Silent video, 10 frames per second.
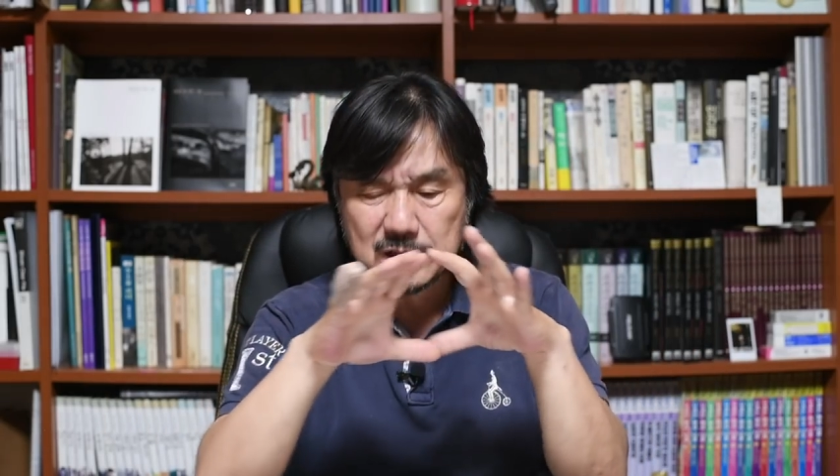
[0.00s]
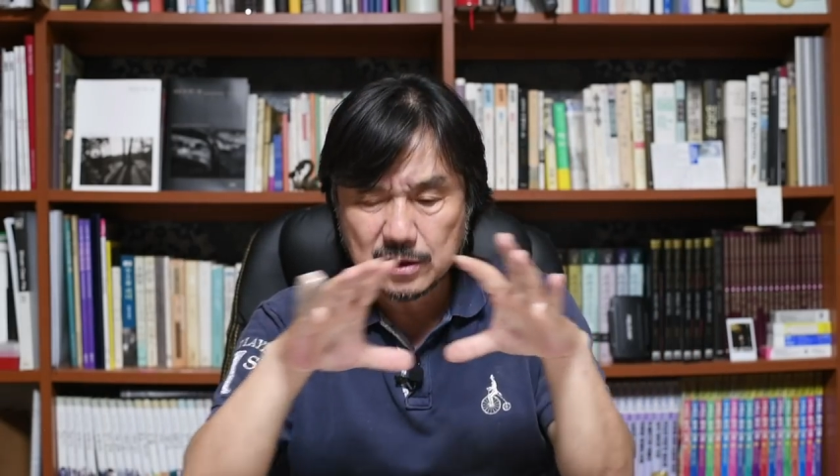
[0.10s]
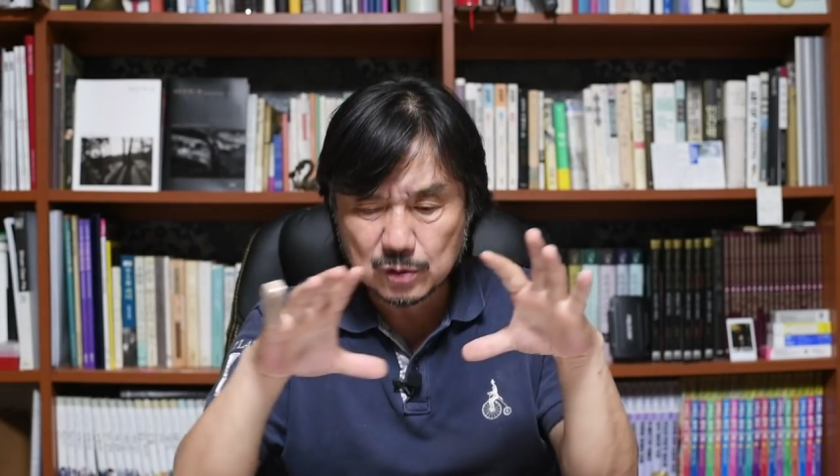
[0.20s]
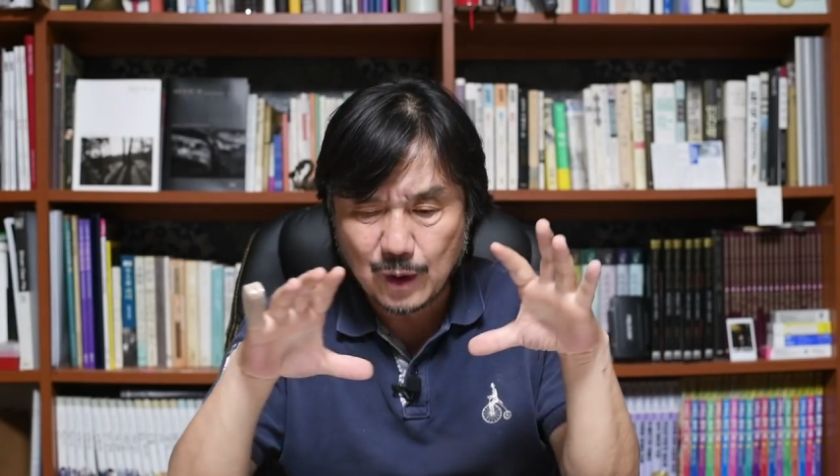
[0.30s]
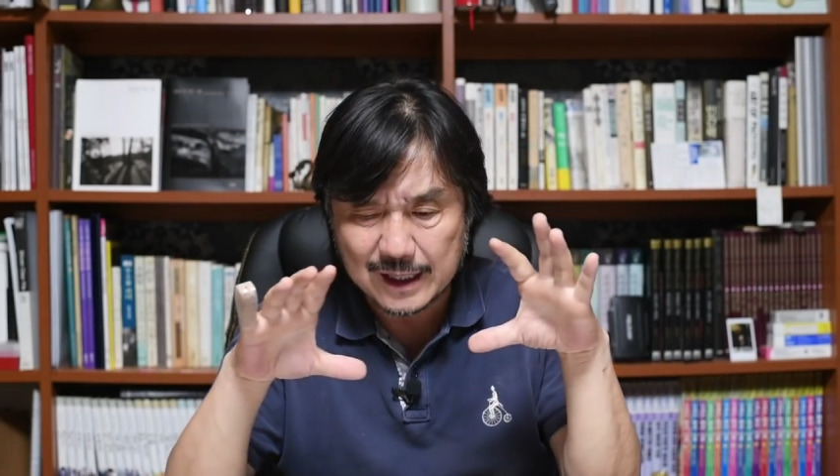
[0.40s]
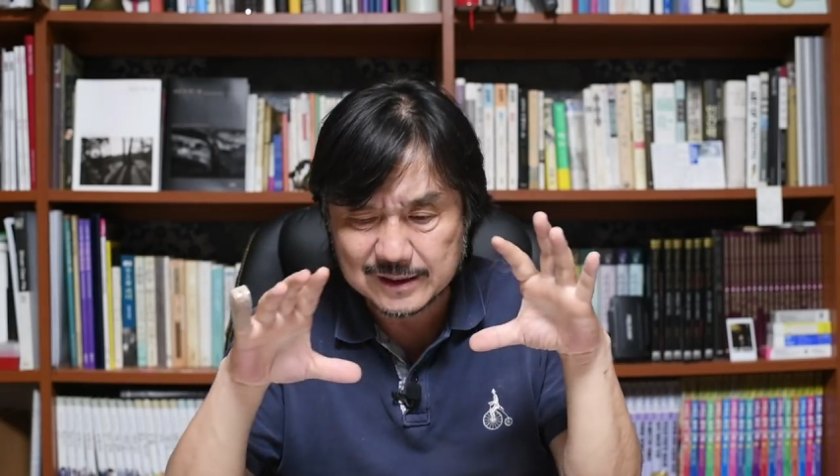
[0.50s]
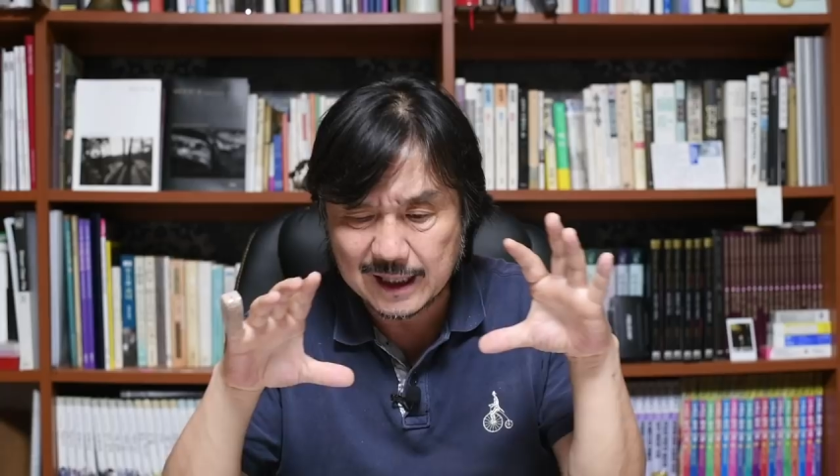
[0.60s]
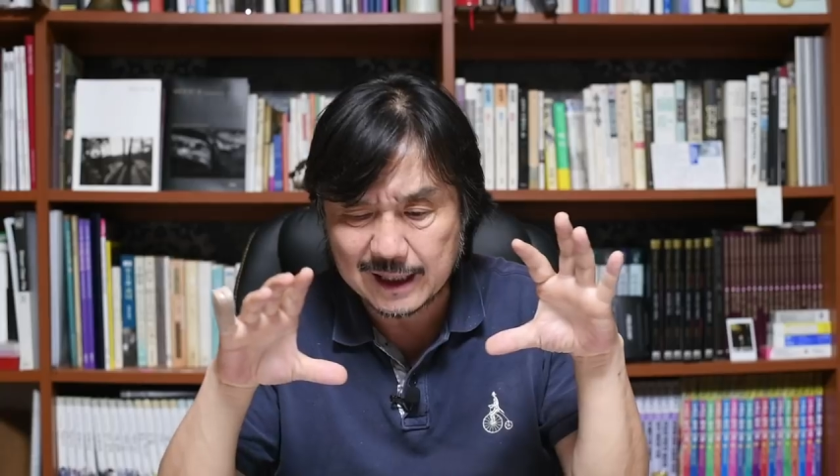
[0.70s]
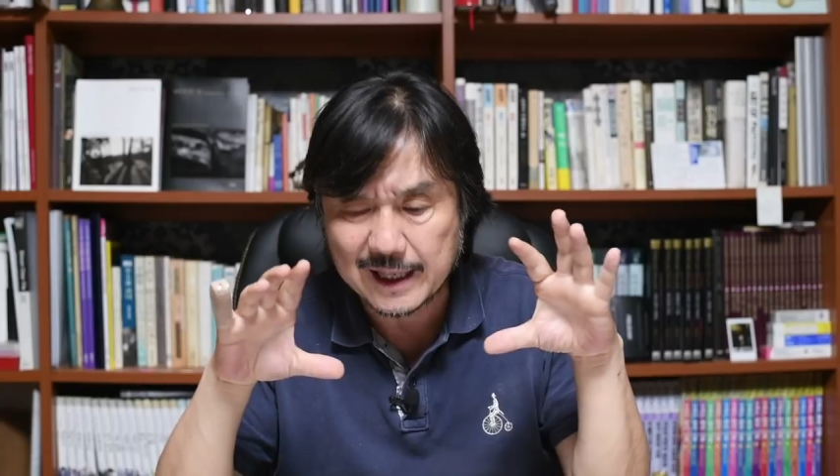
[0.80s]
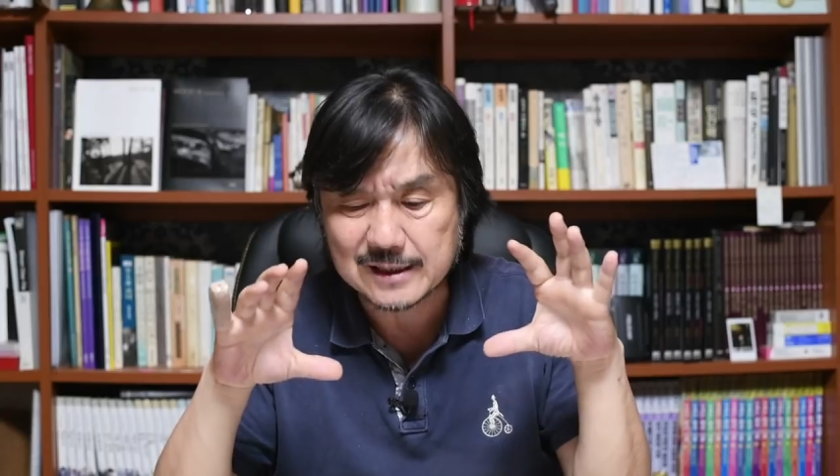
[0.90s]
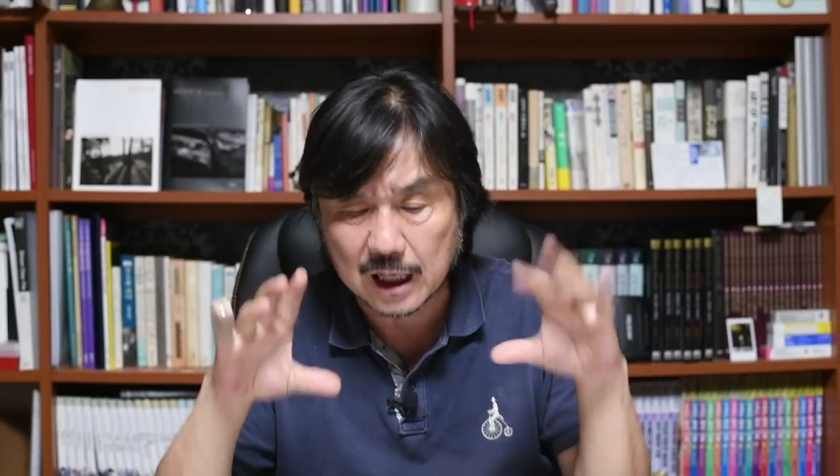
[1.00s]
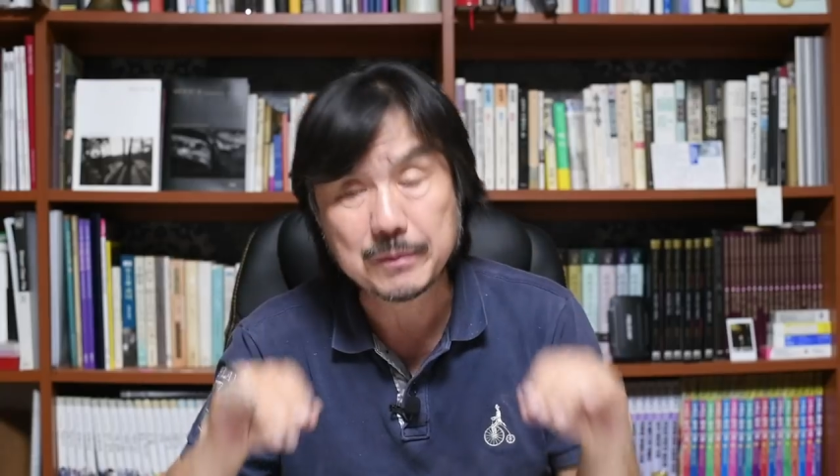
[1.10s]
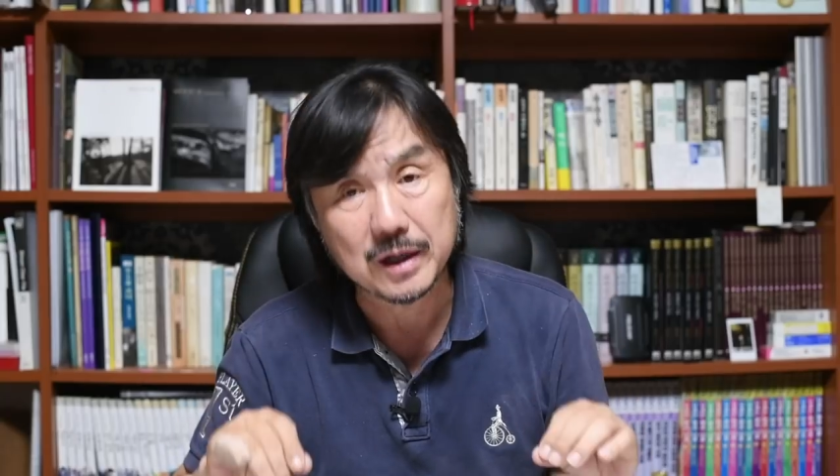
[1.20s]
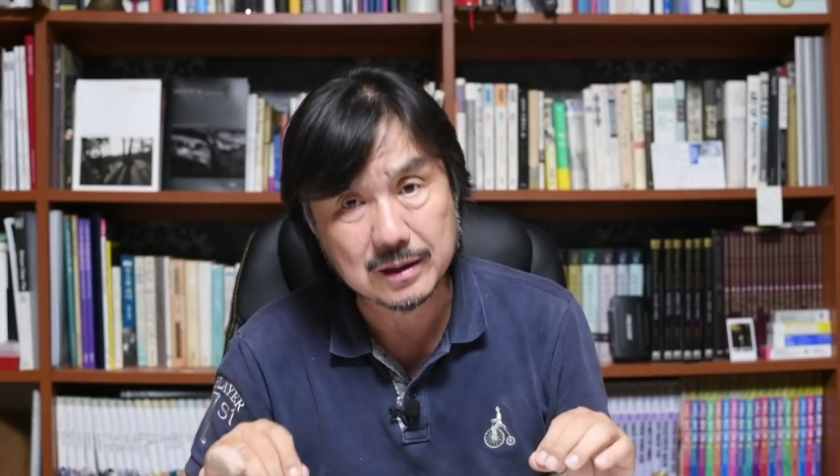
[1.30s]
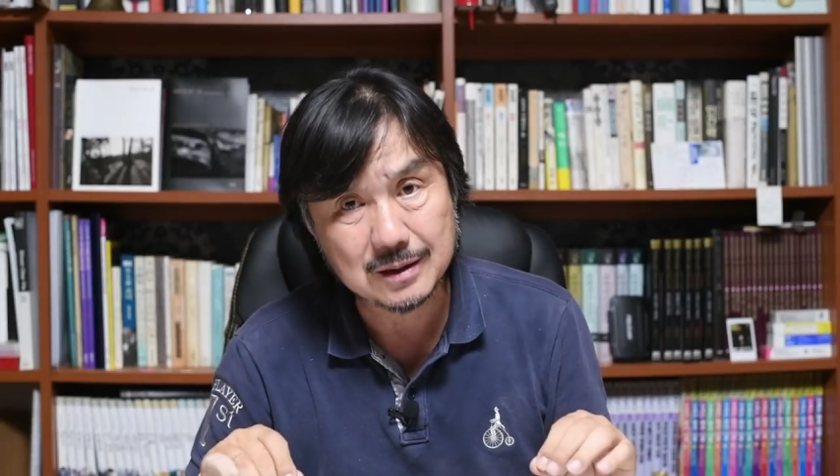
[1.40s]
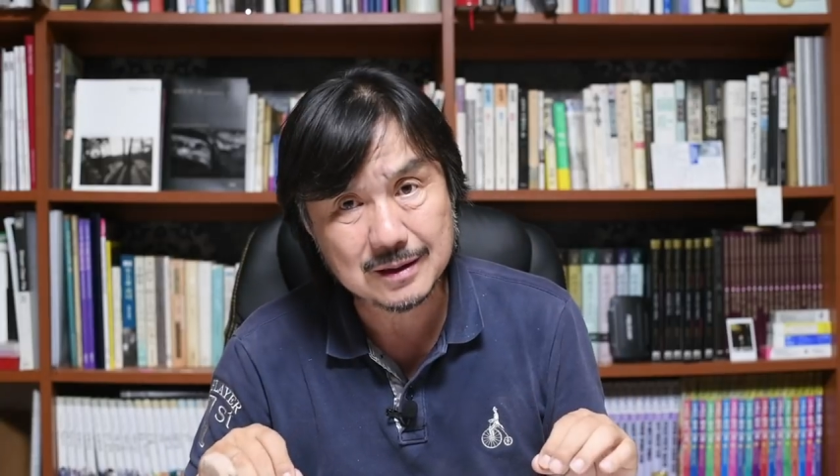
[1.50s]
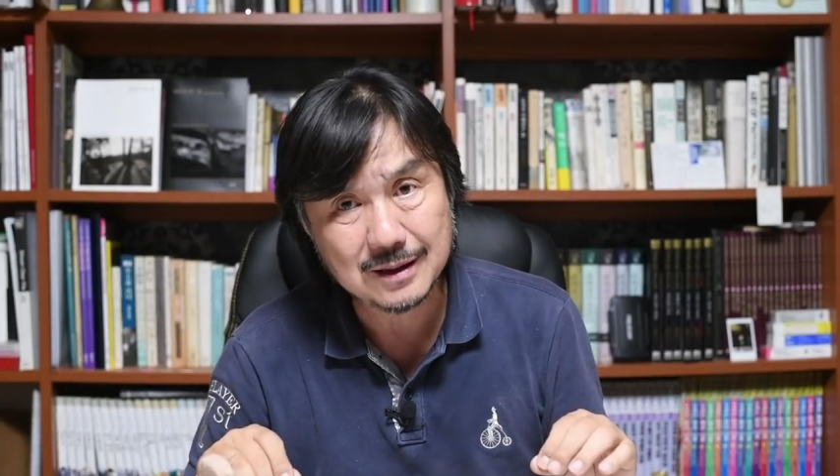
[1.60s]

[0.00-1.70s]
찍어도 한자 하나의 장면,